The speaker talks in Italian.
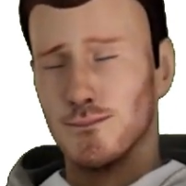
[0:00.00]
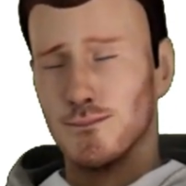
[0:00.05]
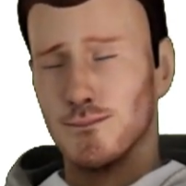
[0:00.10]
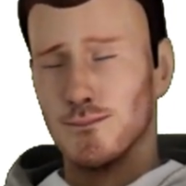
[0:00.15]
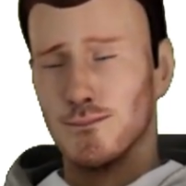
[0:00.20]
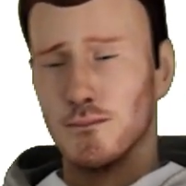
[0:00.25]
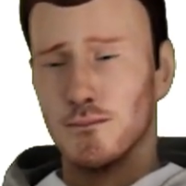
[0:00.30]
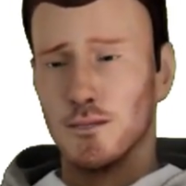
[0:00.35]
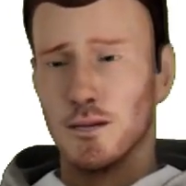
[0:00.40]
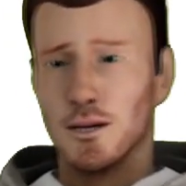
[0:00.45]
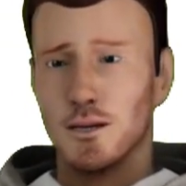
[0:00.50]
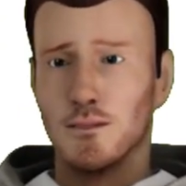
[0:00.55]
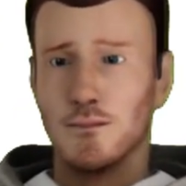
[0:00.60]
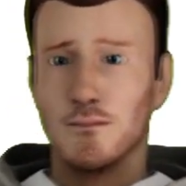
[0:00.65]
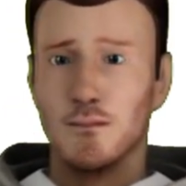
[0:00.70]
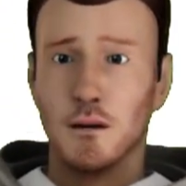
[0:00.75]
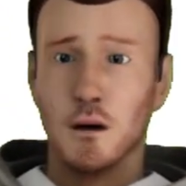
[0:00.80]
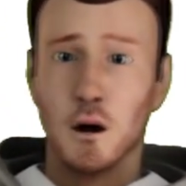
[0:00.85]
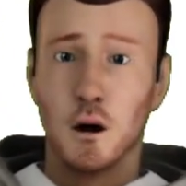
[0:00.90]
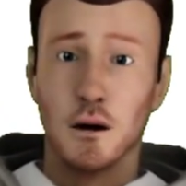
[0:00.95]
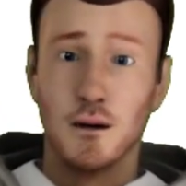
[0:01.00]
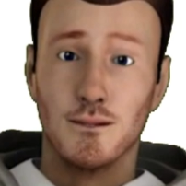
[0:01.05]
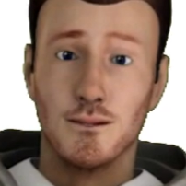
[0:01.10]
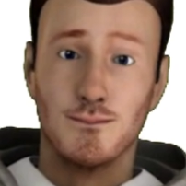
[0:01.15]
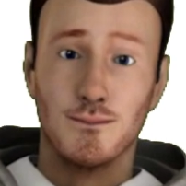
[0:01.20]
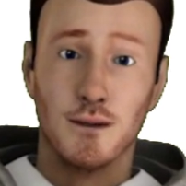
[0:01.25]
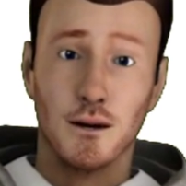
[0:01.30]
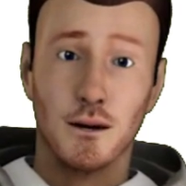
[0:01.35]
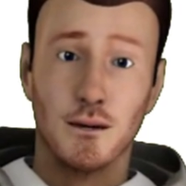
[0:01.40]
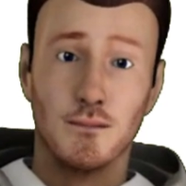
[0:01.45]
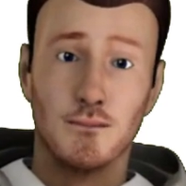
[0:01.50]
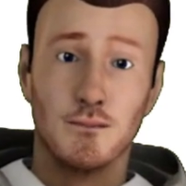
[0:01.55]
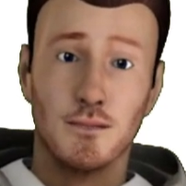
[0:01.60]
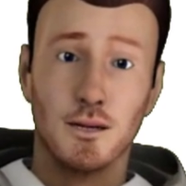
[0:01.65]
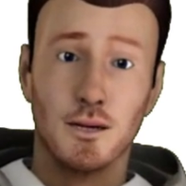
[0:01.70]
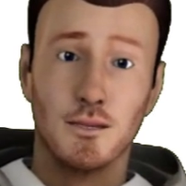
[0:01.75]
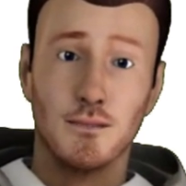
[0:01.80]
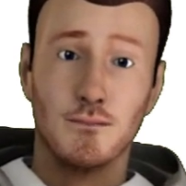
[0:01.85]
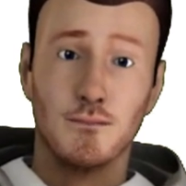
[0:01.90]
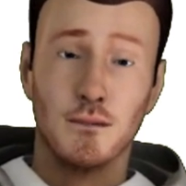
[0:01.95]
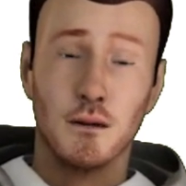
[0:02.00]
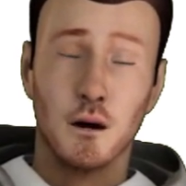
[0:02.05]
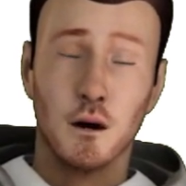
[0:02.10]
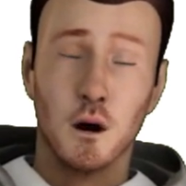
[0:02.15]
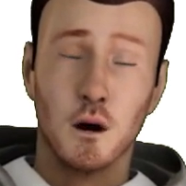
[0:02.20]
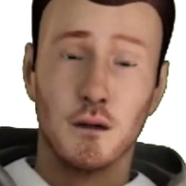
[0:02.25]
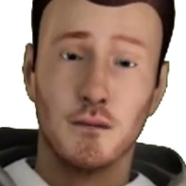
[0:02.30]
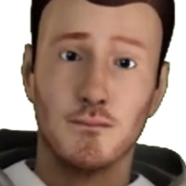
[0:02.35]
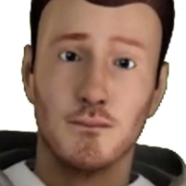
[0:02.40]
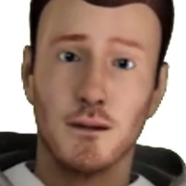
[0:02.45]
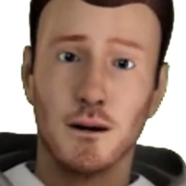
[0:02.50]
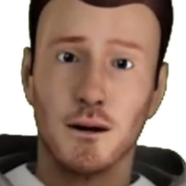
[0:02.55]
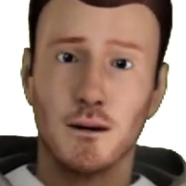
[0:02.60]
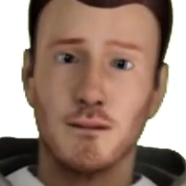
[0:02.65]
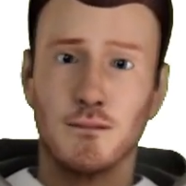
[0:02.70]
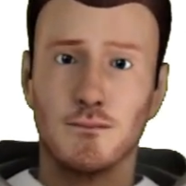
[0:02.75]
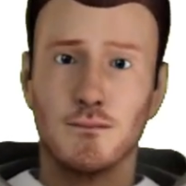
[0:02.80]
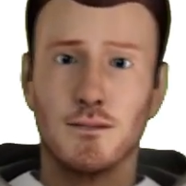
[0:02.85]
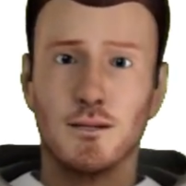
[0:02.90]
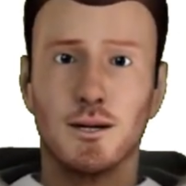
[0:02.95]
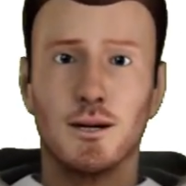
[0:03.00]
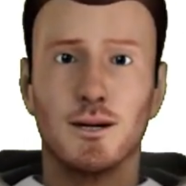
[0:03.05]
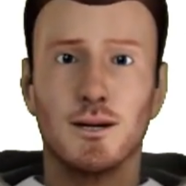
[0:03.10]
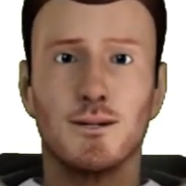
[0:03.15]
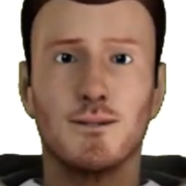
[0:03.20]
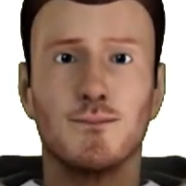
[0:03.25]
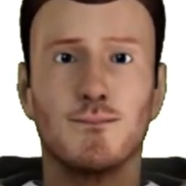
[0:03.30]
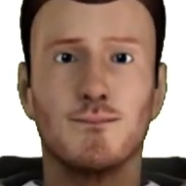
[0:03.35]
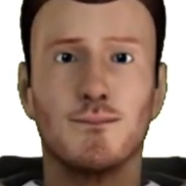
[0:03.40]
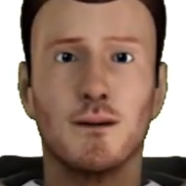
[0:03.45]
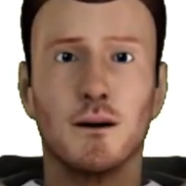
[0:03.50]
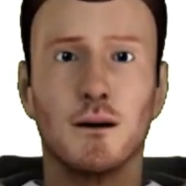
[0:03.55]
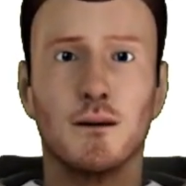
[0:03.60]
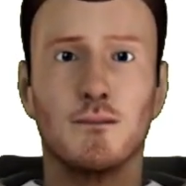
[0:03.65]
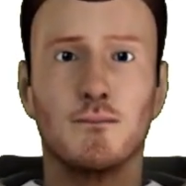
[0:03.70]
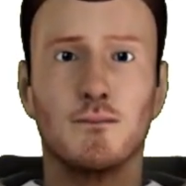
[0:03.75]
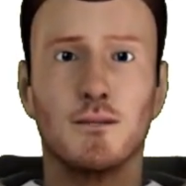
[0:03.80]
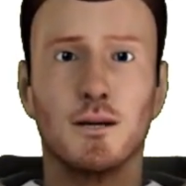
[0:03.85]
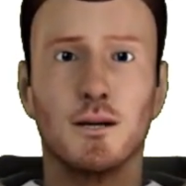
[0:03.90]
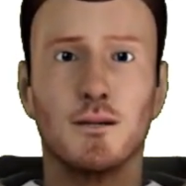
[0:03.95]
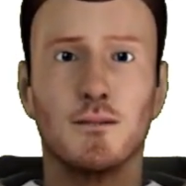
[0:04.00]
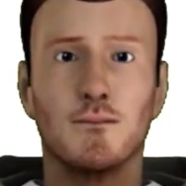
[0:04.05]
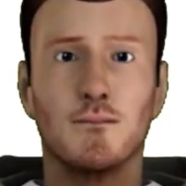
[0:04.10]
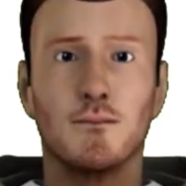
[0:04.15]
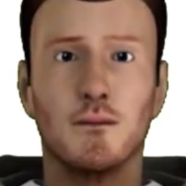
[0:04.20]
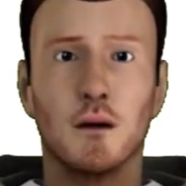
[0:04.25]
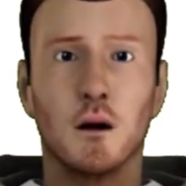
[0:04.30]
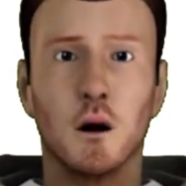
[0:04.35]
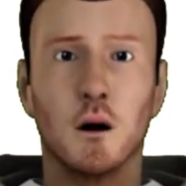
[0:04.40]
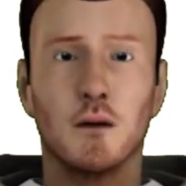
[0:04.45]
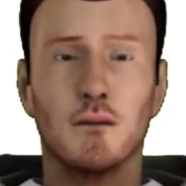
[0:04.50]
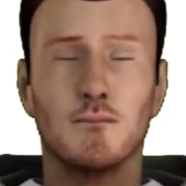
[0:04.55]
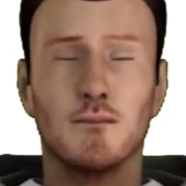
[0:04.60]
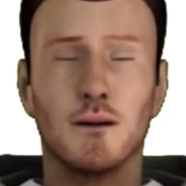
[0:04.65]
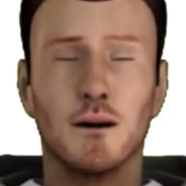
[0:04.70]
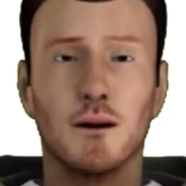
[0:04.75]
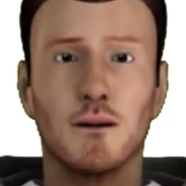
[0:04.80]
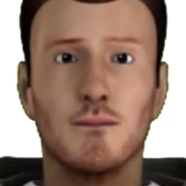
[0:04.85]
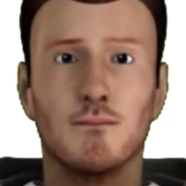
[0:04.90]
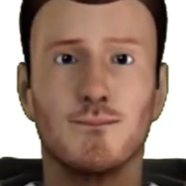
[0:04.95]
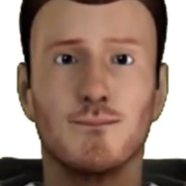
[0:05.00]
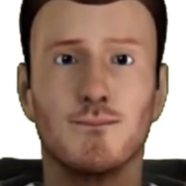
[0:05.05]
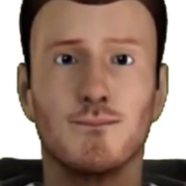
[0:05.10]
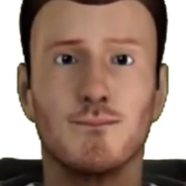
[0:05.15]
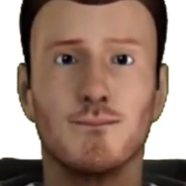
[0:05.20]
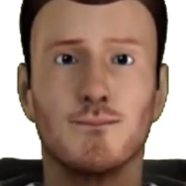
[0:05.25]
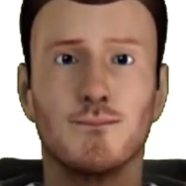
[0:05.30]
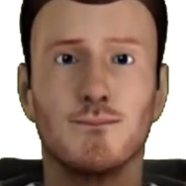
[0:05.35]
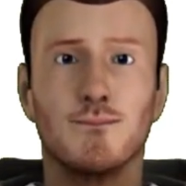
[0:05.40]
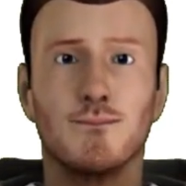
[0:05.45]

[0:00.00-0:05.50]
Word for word: Il rastrello è dotato di sensori di sicurezza che rilevano la presenza del gatto nel serbatoio.